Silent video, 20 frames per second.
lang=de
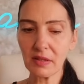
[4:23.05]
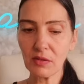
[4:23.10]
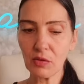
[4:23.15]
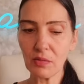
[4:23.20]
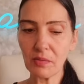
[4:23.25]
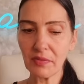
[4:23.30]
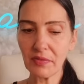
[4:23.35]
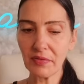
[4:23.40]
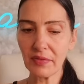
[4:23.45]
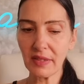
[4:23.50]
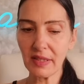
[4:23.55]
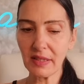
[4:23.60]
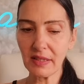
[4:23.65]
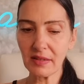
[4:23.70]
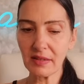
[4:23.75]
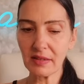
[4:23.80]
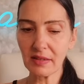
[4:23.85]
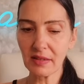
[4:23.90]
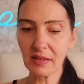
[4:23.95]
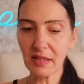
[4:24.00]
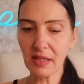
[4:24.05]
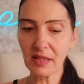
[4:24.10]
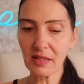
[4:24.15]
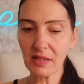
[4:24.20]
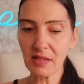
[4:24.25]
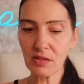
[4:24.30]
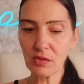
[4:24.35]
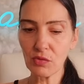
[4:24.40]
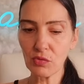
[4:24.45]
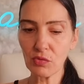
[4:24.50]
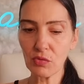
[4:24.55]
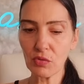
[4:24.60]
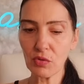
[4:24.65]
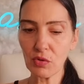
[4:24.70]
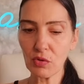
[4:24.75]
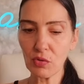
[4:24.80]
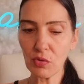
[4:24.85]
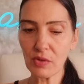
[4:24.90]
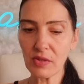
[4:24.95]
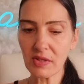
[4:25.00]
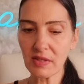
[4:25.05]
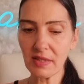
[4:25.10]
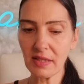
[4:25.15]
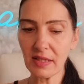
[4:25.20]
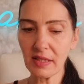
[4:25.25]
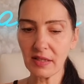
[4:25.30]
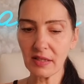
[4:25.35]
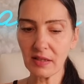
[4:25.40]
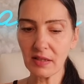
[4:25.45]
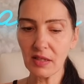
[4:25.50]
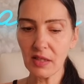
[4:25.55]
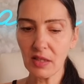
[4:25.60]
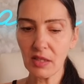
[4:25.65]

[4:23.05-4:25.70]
Umfeld kannst du loslegen.